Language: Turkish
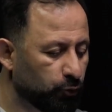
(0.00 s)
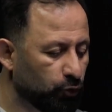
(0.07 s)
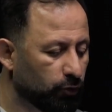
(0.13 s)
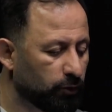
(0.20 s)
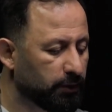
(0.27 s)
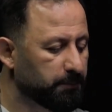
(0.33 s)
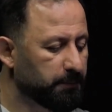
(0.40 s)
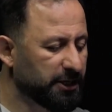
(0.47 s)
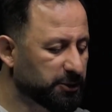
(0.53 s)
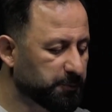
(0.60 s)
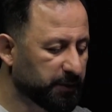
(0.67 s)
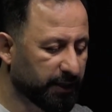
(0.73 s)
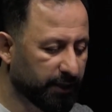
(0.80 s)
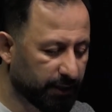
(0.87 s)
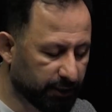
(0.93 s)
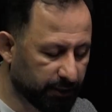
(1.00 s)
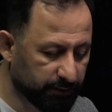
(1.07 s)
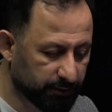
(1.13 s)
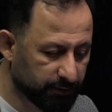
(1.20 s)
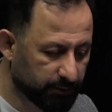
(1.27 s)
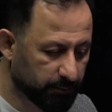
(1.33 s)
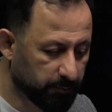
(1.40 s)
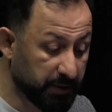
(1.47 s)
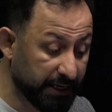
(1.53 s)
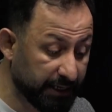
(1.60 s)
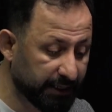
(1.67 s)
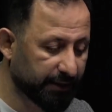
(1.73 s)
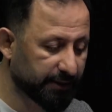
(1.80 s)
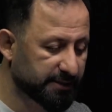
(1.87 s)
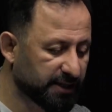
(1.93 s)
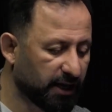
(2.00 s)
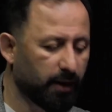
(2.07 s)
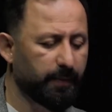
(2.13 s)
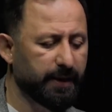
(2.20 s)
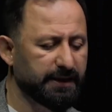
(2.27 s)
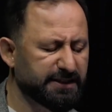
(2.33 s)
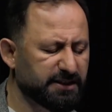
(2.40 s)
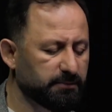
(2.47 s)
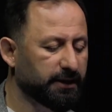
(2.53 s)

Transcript: Bu 5000'e yakın bilinen sahabe